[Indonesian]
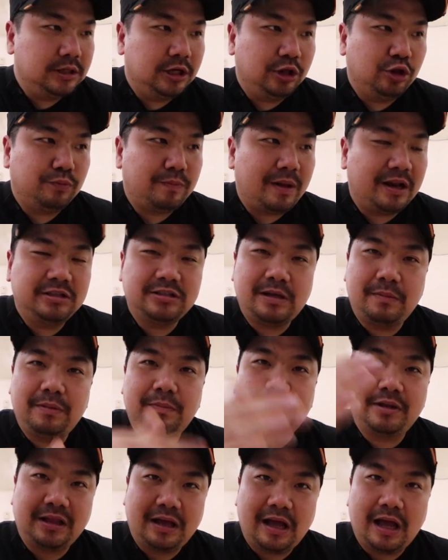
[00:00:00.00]
itu paling sampai
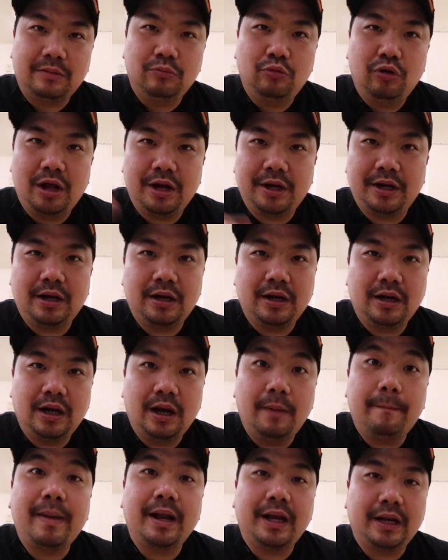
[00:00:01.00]
pertengahan bulan
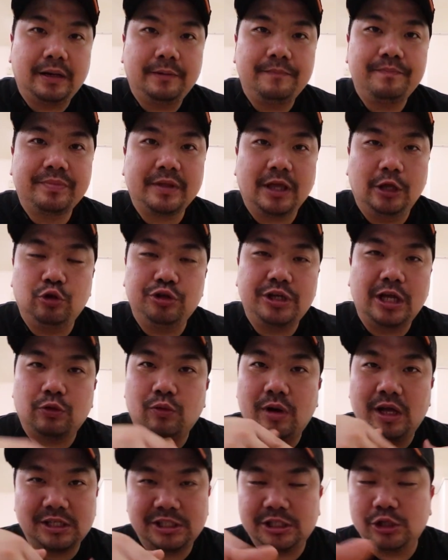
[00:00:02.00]
depan itu
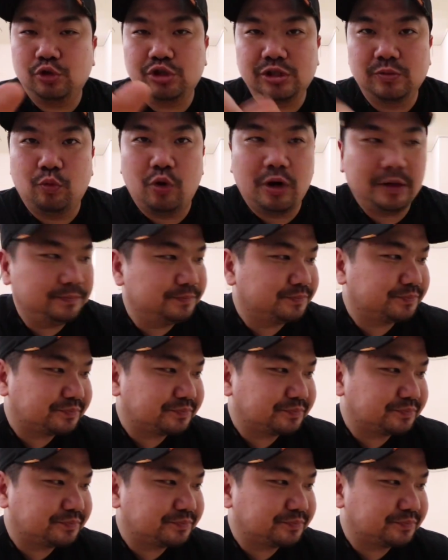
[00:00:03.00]
jadwalnya ke situ semua